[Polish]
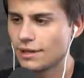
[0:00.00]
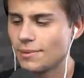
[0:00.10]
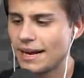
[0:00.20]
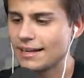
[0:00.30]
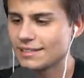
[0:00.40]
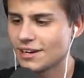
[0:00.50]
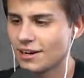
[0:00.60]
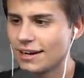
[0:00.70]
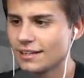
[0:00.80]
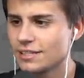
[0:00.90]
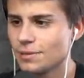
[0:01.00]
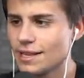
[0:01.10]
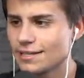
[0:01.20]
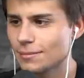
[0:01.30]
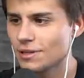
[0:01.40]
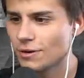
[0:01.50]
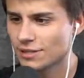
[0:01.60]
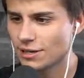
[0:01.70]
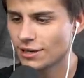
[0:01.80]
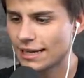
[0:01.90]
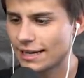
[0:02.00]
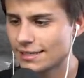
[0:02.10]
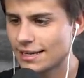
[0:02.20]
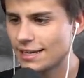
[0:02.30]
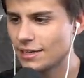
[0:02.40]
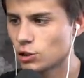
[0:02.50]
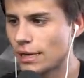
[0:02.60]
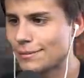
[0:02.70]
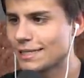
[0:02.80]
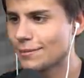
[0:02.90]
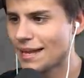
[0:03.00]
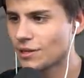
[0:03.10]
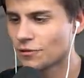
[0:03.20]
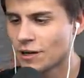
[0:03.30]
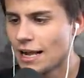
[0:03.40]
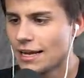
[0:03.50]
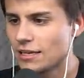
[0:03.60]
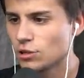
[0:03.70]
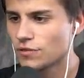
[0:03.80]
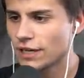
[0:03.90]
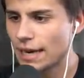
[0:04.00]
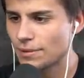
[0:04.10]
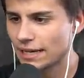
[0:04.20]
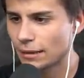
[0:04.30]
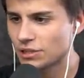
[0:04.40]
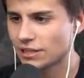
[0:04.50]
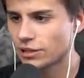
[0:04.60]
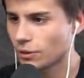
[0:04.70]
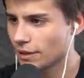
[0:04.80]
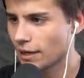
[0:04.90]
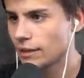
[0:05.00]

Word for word: Dobra, i co? Lecimy na sam dół, skoro tak jaskini i szukamy diamentów. I już wygramy, jak nam się tylko uda.